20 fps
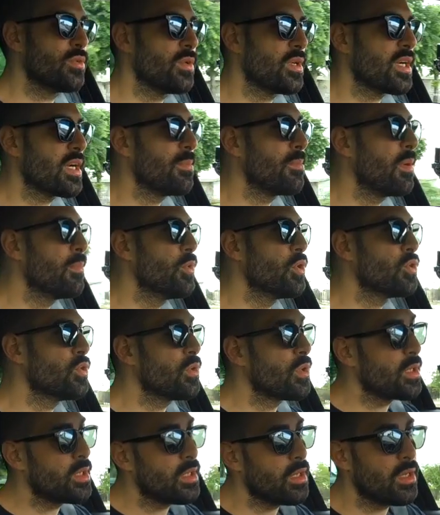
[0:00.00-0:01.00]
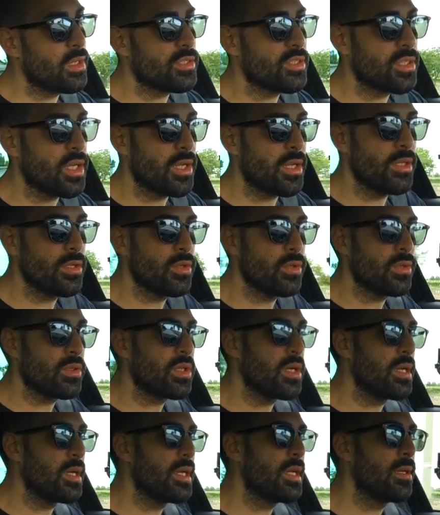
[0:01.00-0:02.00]
una gamma motori assai ridotta
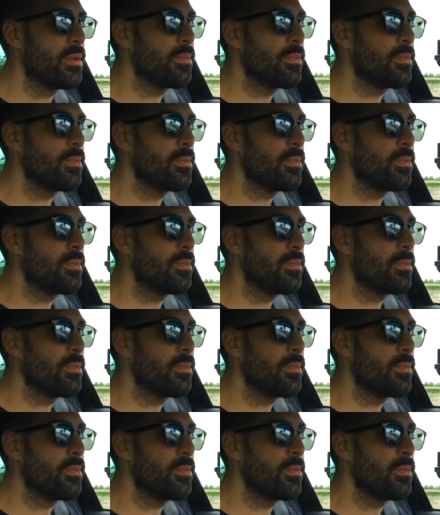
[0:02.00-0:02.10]
e,